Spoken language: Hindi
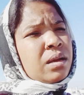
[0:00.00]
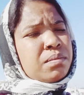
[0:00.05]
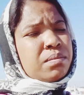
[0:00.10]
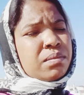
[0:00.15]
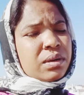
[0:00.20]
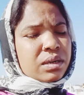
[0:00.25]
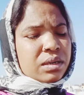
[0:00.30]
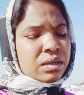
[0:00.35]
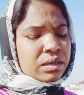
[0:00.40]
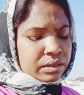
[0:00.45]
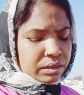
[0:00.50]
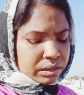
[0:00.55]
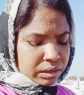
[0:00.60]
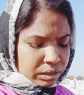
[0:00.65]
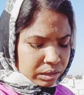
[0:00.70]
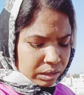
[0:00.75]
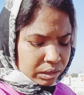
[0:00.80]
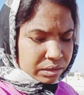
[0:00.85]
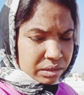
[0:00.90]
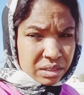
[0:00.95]
मकर
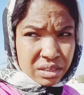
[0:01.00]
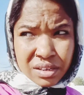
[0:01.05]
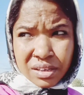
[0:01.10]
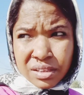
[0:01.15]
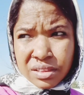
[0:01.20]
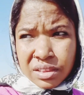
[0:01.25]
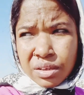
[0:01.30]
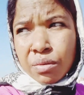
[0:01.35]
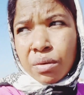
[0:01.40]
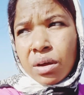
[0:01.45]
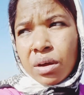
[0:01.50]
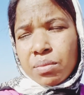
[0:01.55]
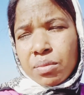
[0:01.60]
संक्रांति का त्यौहार